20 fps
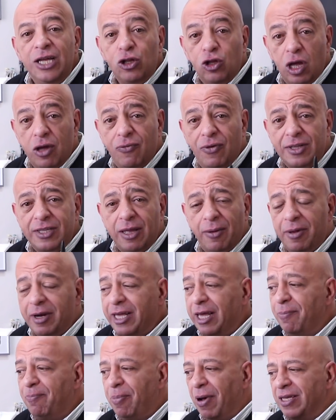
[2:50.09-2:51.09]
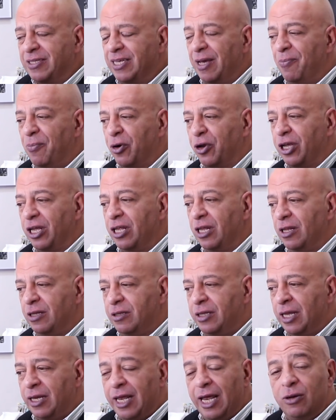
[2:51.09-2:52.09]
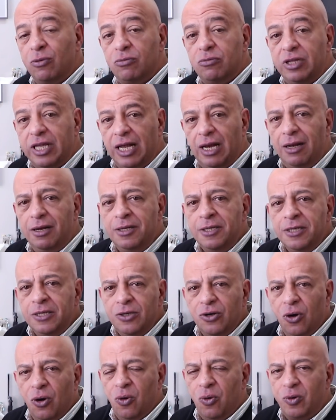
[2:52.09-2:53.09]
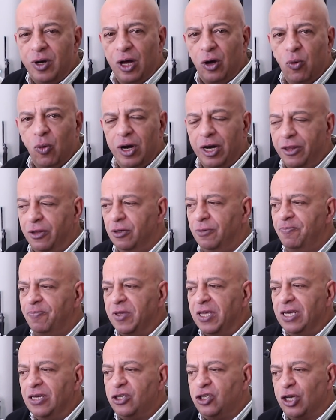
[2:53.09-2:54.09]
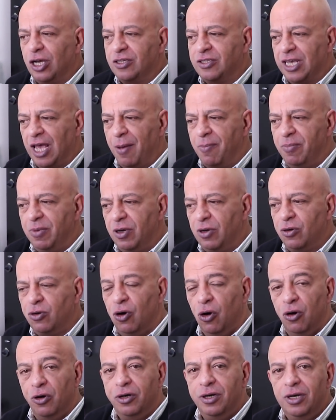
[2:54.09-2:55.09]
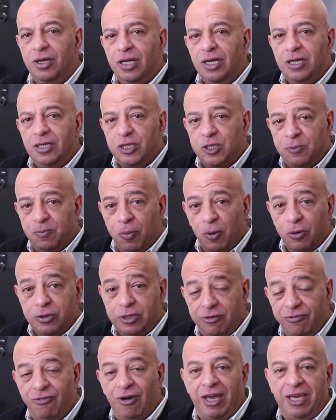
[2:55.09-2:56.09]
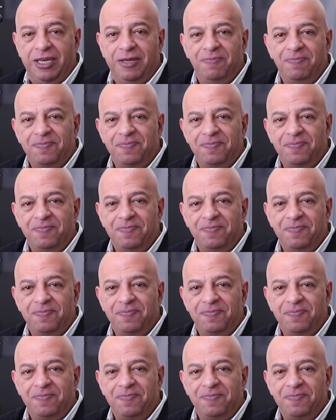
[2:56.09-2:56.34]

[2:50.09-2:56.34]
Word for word: Todavía falta ver qué pasa porque tenían un deal o un acuerdo Shazam con Spotify